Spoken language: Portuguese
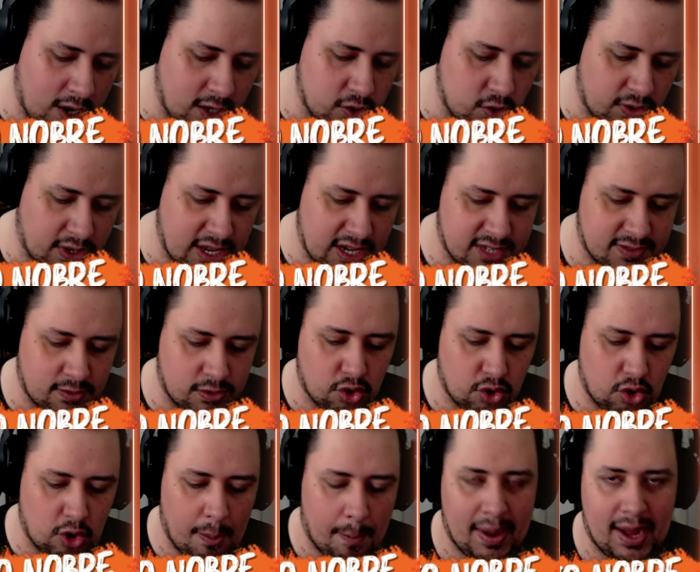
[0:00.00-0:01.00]
quando que eles
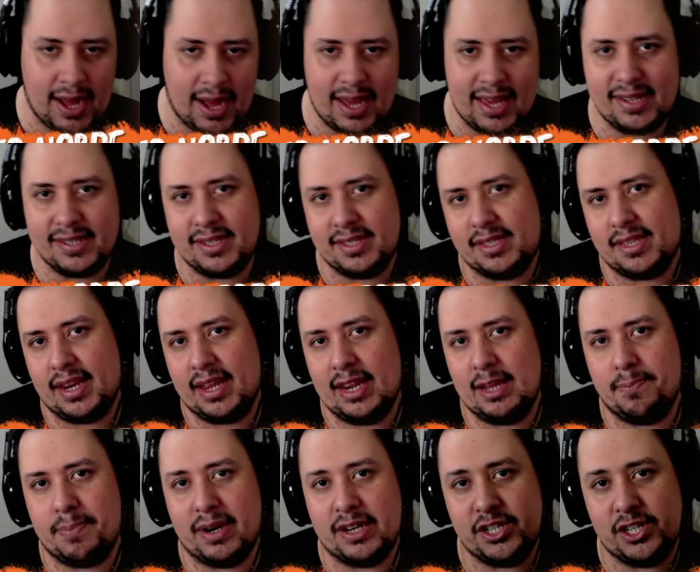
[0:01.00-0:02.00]
vão dropar esse
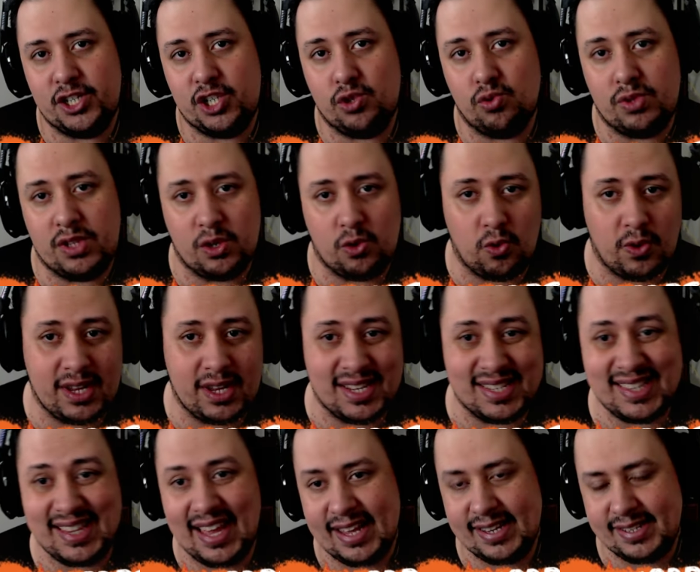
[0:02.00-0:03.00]
trailer pra gente no
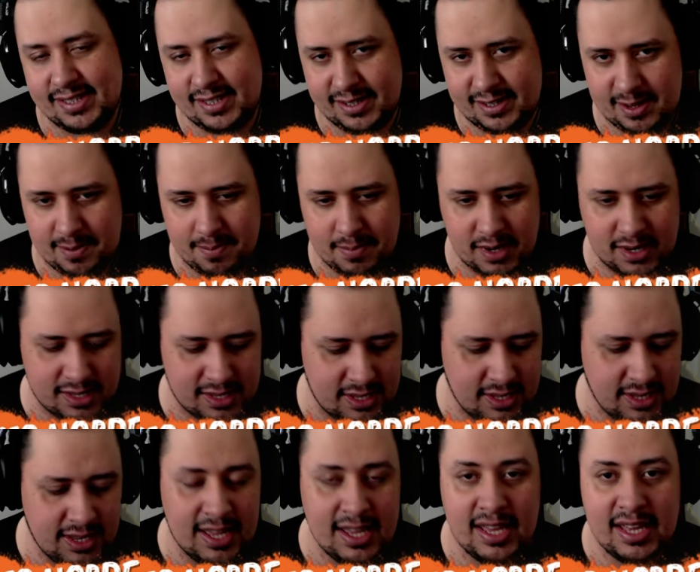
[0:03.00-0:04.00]
decorrer desta
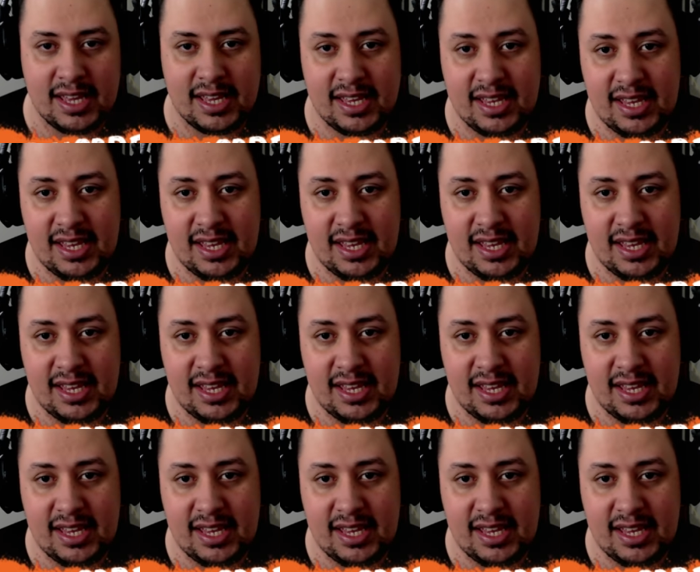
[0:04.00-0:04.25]
semana